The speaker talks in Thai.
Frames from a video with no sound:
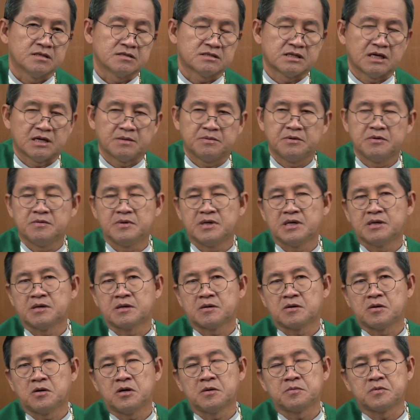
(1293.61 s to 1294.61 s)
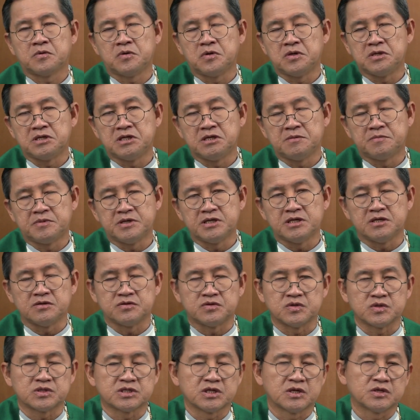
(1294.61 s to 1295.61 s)
แต่เพราะว่าครอบครัวนี้พระเย
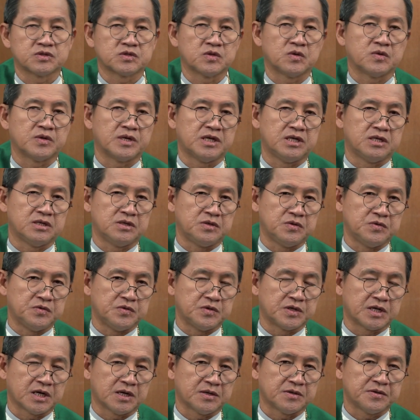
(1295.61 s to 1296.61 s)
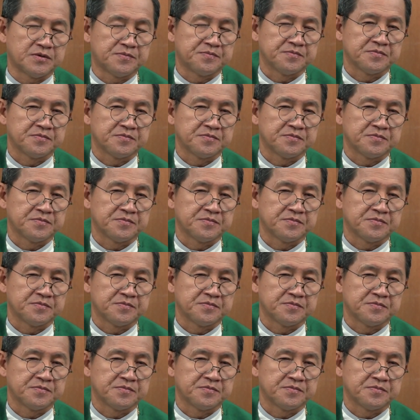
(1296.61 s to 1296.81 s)
ซูเจ้าทรงเอ็นดูเขา